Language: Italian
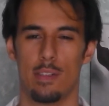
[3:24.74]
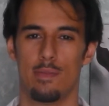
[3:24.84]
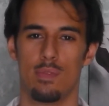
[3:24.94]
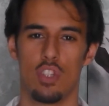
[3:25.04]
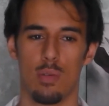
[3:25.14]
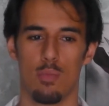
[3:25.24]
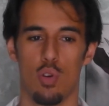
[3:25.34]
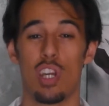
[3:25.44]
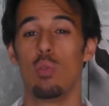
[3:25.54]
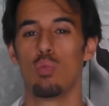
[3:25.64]
diciamo,
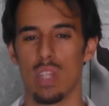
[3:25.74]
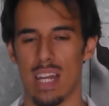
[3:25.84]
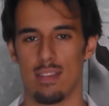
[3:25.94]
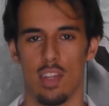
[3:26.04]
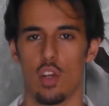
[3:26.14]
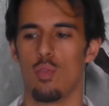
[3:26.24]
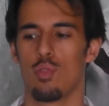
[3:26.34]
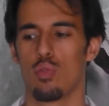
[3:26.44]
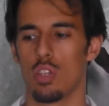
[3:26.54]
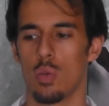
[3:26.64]
riluttanze nei
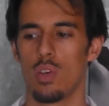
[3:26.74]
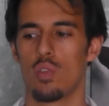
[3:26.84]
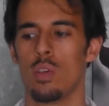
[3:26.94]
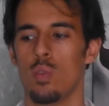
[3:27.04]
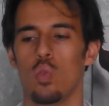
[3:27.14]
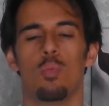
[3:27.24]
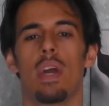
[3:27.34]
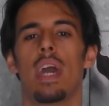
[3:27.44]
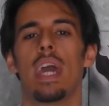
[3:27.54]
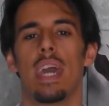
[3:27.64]
confronti di questo
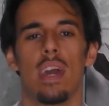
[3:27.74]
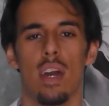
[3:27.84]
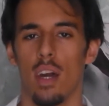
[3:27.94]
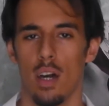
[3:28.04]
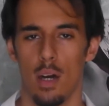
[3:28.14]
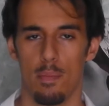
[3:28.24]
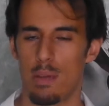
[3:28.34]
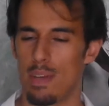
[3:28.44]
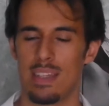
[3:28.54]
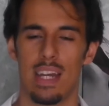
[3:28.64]
volume e
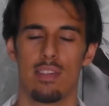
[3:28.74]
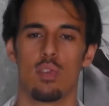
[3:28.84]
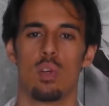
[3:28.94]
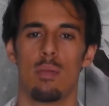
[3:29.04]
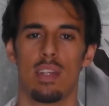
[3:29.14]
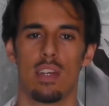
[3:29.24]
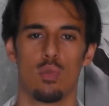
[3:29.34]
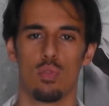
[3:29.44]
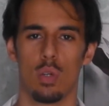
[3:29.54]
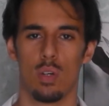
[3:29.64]
permetterà sicuramente a
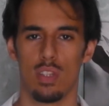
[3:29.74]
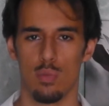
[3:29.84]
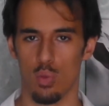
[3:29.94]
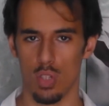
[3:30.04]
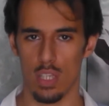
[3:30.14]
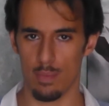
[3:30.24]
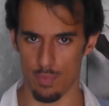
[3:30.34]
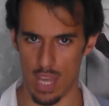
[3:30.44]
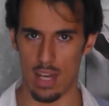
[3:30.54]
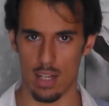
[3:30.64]
tutti quanti voi di
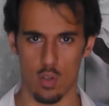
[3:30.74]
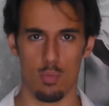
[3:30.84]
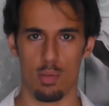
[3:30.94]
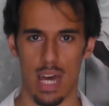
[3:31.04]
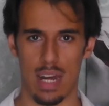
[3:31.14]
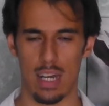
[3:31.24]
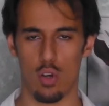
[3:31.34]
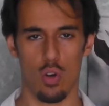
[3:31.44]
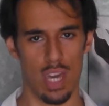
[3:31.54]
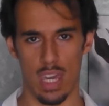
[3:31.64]

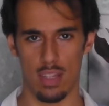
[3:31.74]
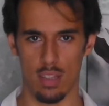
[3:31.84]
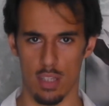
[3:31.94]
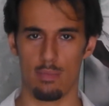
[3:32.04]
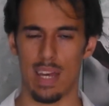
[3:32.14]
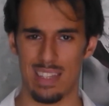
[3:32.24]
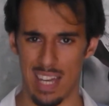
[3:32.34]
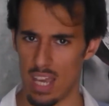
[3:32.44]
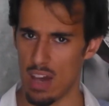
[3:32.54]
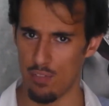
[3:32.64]
comprarlo e di
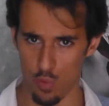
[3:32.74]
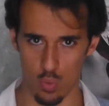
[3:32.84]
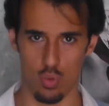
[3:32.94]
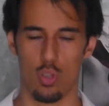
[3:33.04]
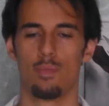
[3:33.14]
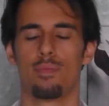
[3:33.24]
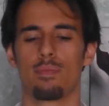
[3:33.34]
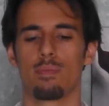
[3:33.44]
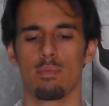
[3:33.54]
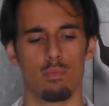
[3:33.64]
andare a fondo
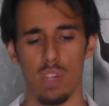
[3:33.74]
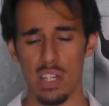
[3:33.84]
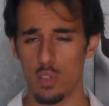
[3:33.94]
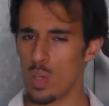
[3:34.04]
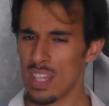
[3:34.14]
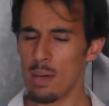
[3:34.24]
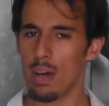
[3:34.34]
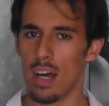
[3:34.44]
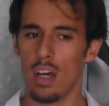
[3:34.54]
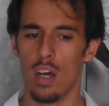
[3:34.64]
di una
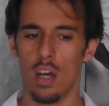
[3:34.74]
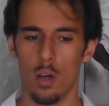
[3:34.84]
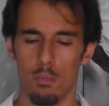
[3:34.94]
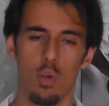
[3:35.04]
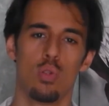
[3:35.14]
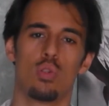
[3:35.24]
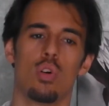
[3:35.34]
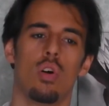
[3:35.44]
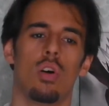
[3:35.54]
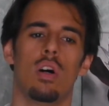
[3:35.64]
trama
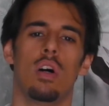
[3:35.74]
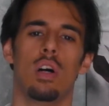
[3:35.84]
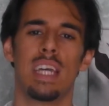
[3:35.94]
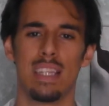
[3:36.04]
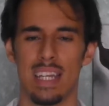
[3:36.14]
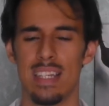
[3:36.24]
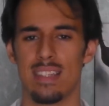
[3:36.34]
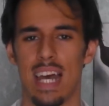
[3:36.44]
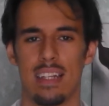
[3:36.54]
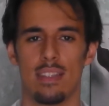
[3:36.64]
molto
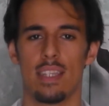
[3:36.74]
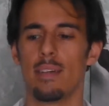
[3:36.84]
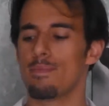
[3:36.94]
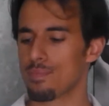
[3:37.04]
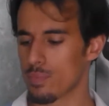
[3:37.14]
interessante